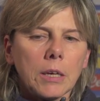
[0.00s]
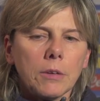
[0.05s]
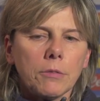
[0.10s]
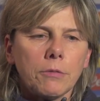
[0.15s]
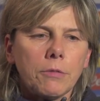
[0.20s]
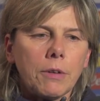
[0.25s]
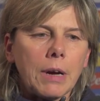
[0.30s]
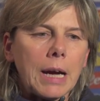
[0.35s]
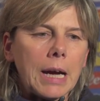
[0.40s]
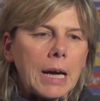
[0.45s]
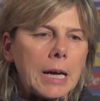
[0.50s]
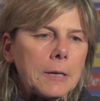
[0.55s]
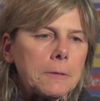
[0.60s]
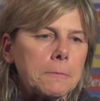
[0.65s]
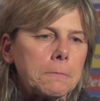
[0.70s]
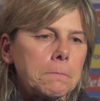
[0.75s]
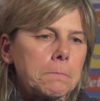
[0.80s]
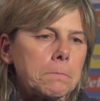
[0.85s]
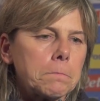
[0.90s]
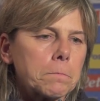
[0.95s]
va,
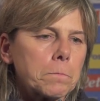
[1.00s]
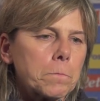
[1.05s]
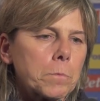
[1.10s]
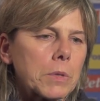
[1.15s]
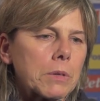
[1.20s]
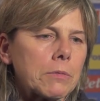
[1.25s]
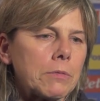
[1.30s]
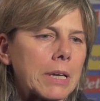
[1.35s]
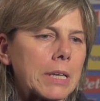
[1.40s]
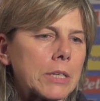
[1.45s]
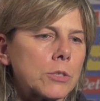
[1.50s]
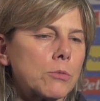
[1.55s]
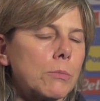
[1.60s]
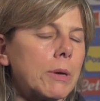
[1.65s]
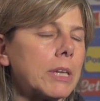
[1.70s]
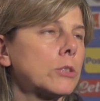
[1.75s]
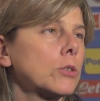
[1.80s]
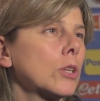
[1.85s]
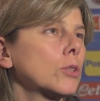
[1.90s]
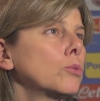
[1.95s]
mm, va reso
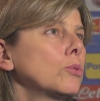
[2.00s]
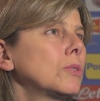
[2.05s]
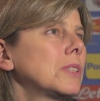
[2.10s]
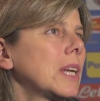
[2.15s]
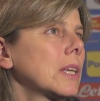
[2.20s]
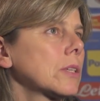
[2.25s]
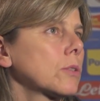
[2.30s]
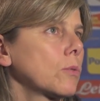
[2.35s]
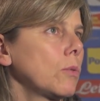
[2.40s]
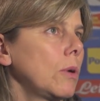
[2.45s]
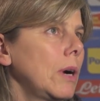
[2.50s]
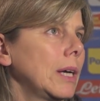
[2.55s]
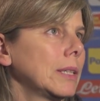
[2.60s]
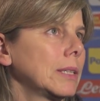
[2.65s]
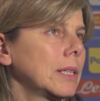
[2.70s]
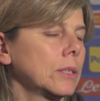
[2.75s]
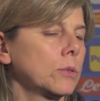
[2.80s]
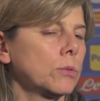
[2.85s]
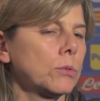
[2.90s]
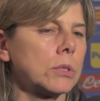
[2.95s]
merito a tutta la
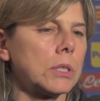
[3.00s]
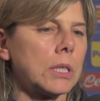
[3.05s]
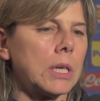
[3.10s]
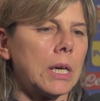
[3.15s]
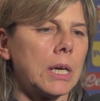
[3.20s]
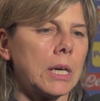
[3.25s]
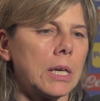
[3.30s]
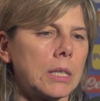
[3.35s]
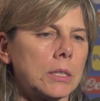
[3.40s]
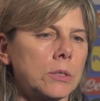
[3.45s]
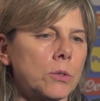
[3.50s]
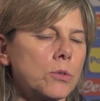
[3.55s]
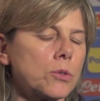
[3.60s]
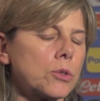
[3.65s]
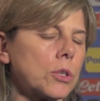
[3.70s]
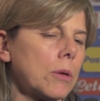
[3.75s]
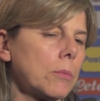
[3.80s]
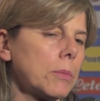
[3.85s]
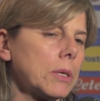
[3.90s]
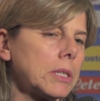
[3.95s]
squadra, tutta, non
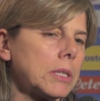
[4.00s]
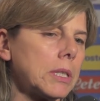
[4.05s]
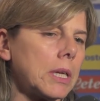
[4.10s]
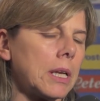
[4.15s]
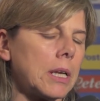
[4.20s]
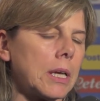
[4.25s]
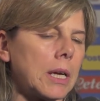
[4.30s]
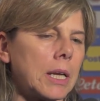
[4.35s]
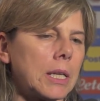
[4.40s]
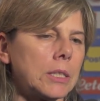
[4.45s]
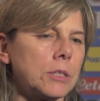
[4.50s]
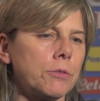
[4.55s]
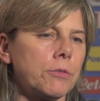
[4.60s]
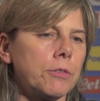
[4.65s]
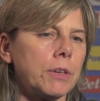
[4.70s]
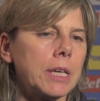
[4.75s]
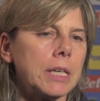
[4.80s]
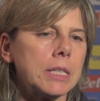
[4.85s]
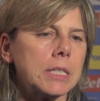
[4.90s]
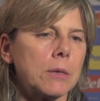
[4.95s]
solamente alla, alla
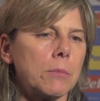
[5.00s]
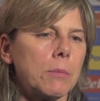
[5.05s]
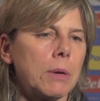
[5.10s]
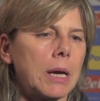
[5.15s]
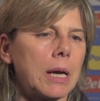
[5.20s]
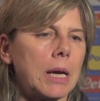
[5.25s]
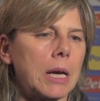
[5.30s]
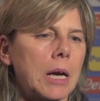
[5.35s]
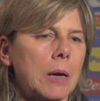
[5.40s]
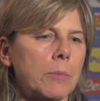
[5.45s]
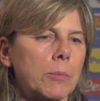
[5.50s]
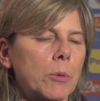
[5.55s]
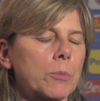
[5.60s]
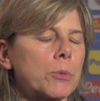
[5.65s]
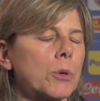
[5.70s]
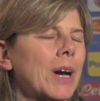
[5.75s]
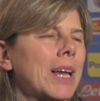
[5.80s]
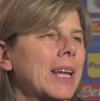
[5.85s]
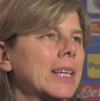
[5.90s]
difesa, ma proprio